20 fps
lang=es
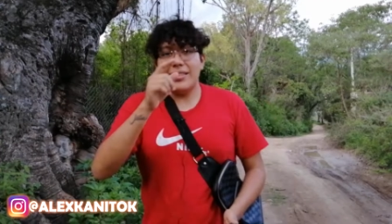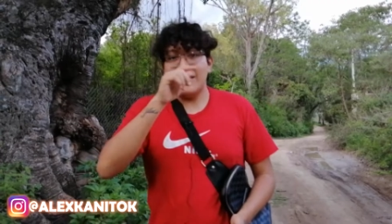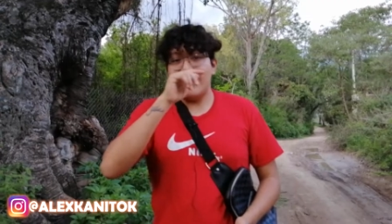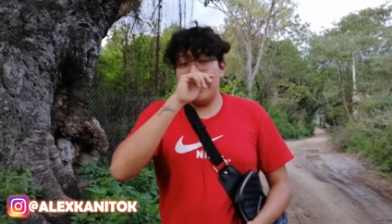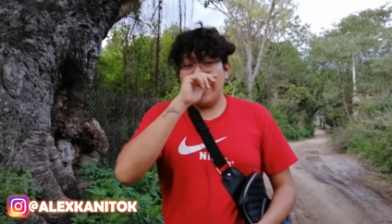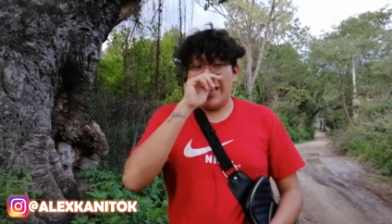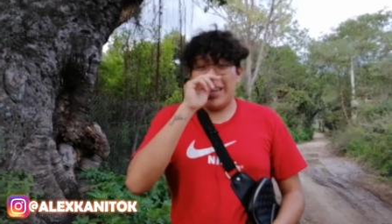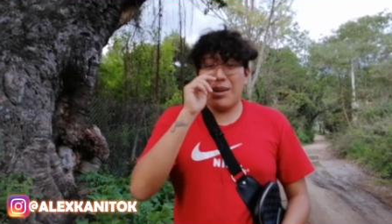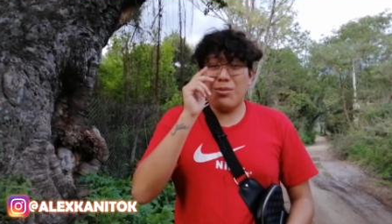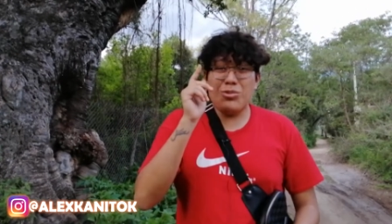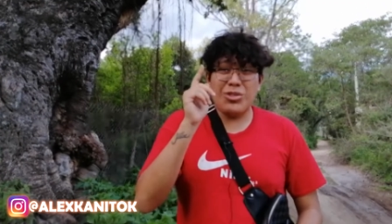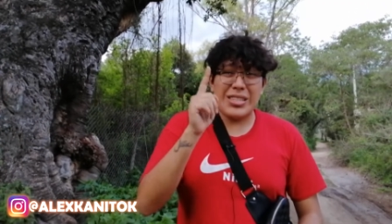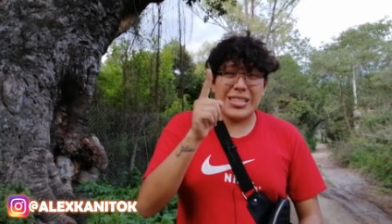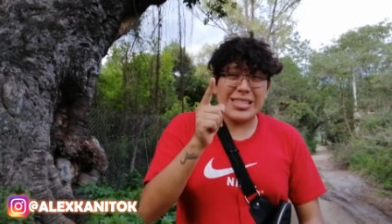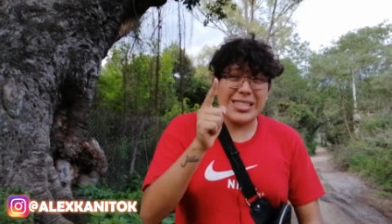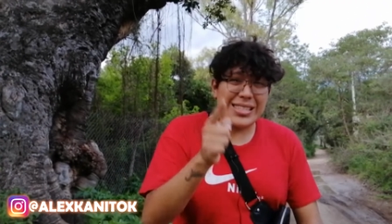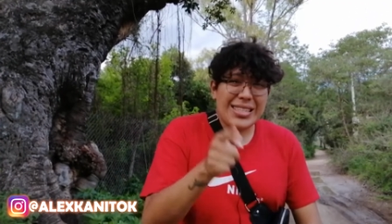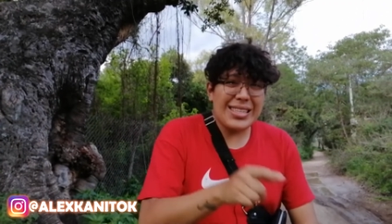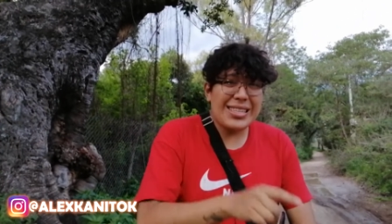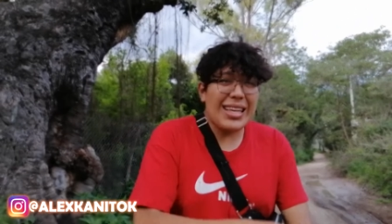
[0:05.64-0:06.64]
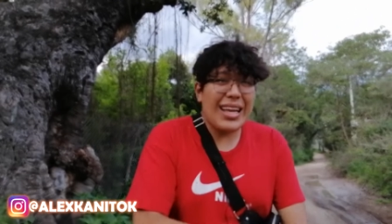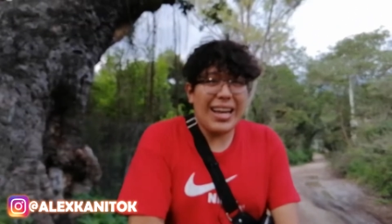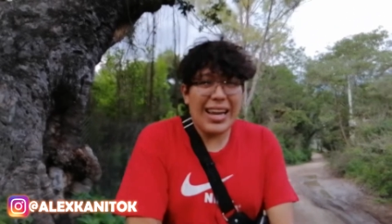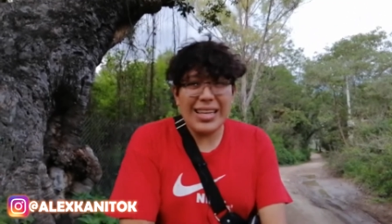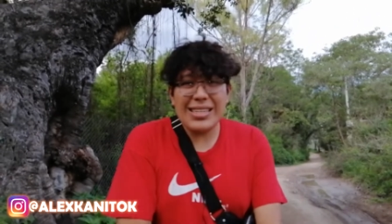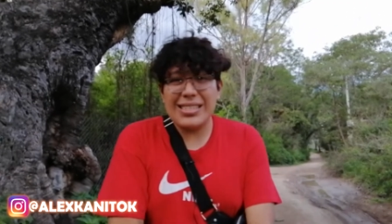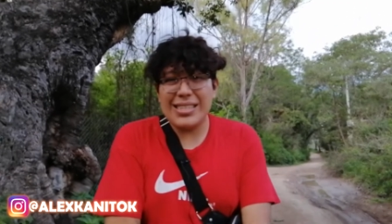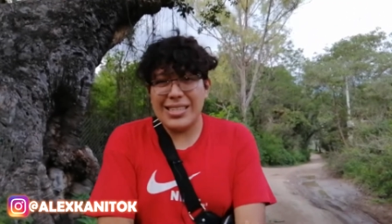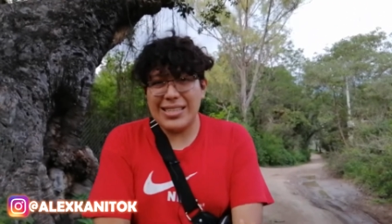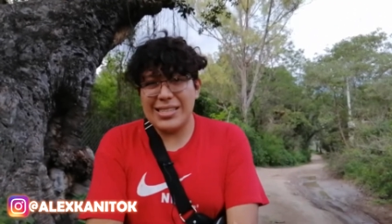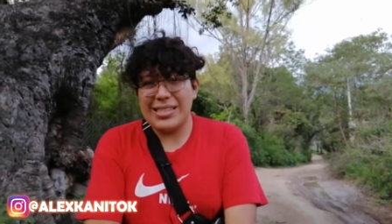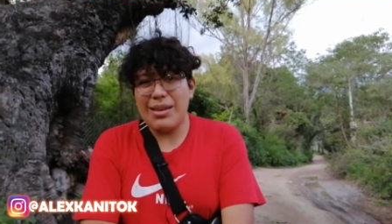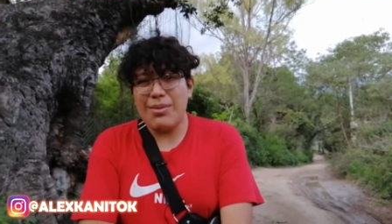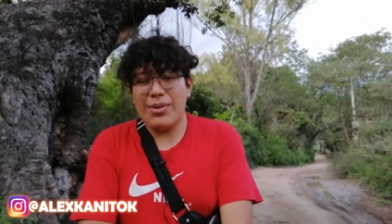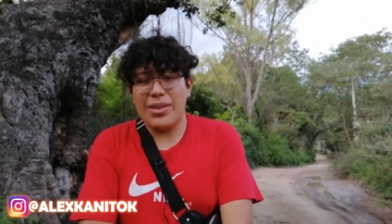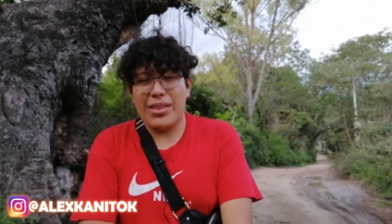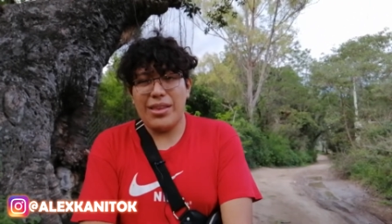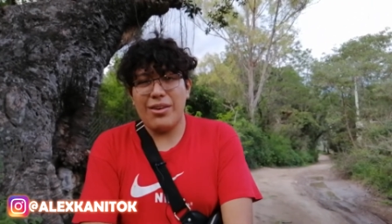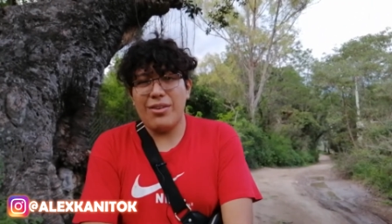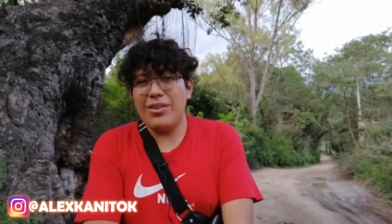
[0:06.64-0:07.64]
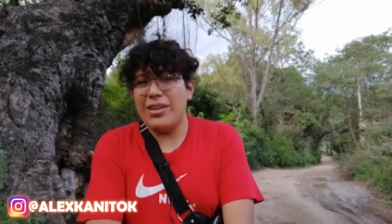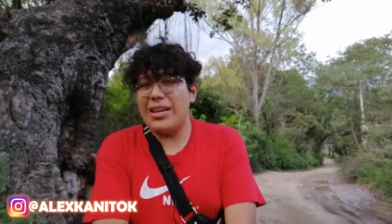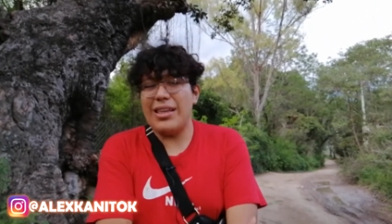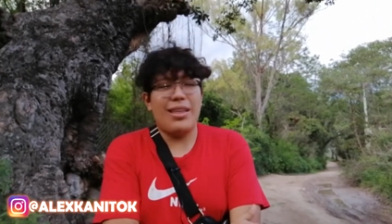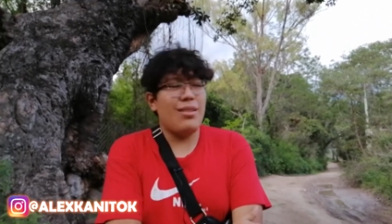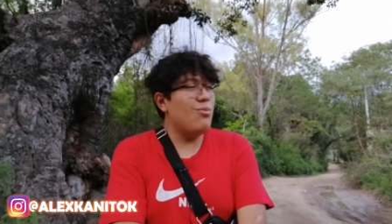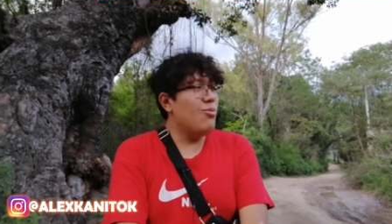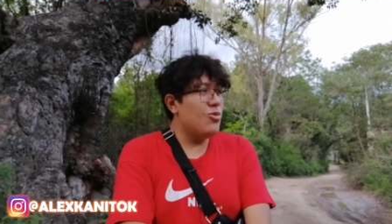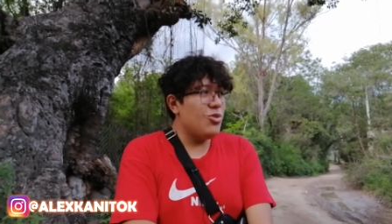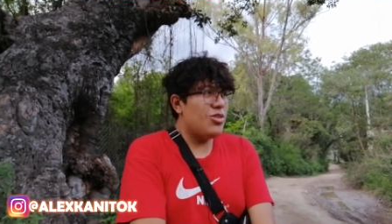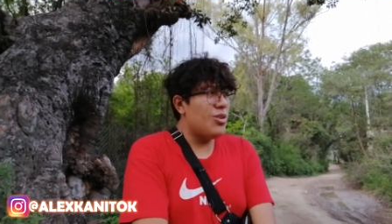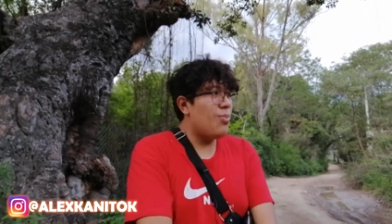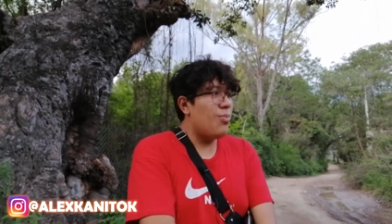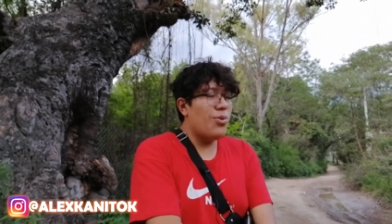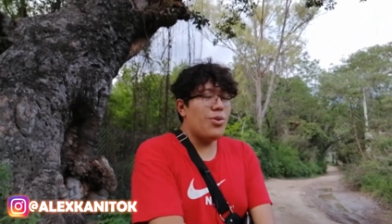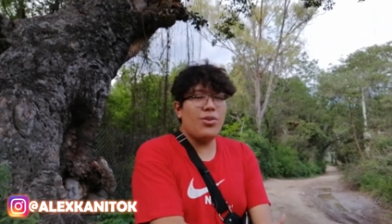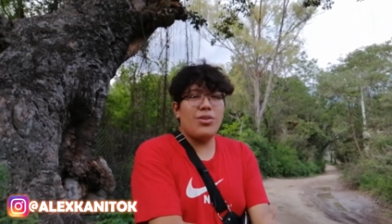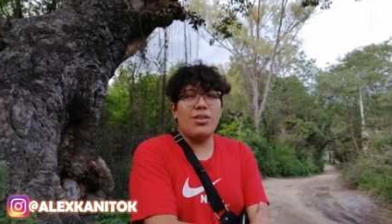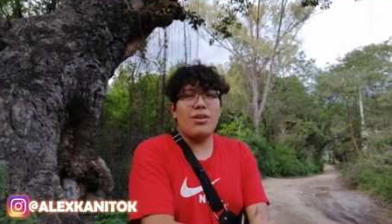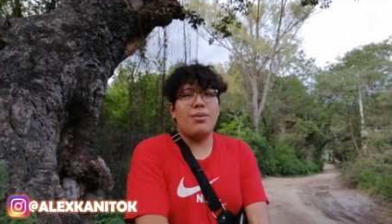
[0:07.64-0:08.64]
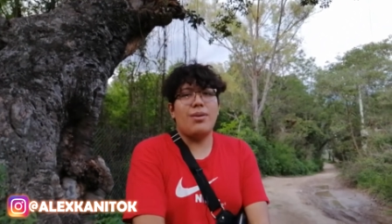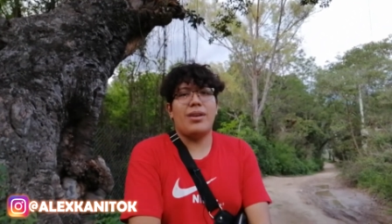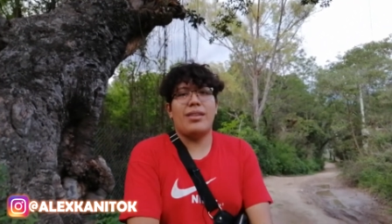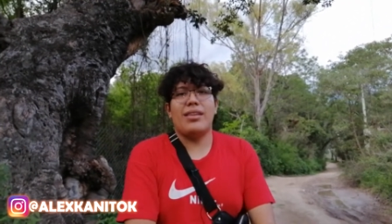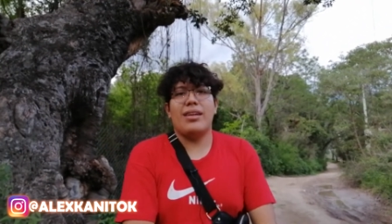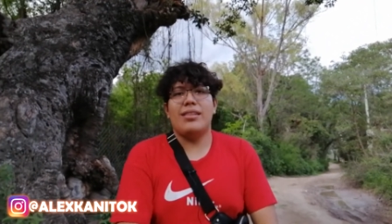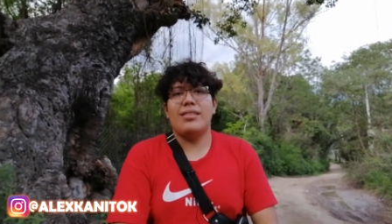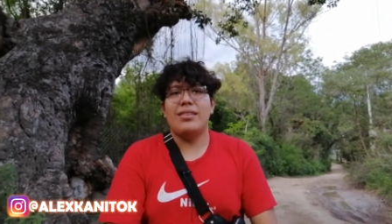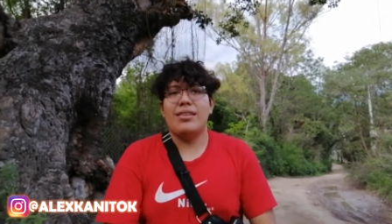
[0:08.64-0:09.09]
Llegamos a 60 likes en este video y le dan mucho apoyo de verdad.